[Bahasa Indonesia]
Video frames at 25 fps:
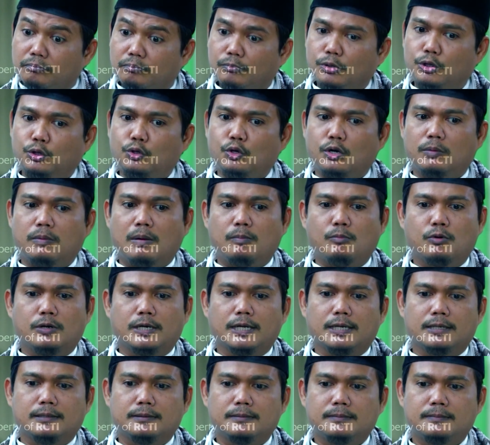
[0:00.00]
Betul Bang
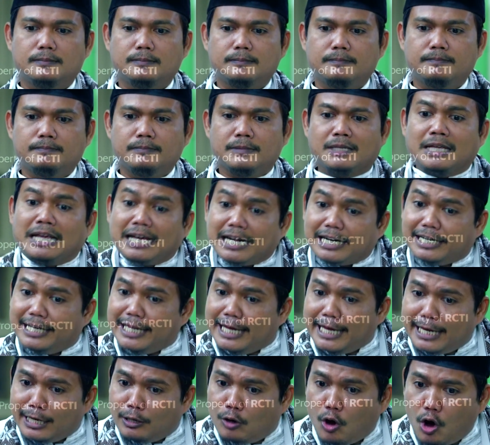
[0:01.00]
Bondan.
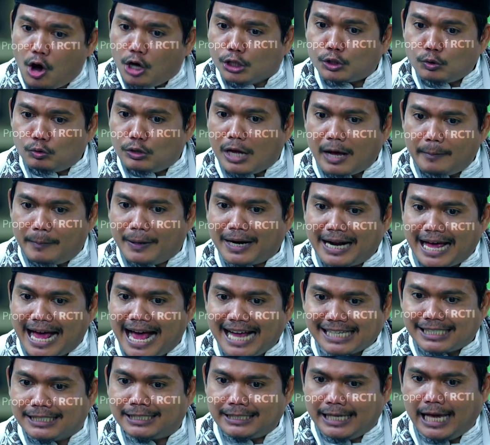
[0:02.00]
Digo sudah
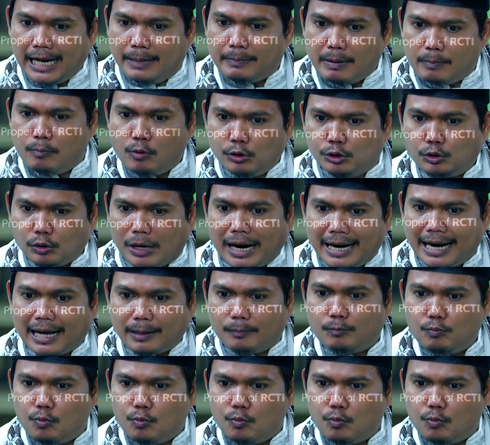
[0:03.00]
berhasil membujuk anak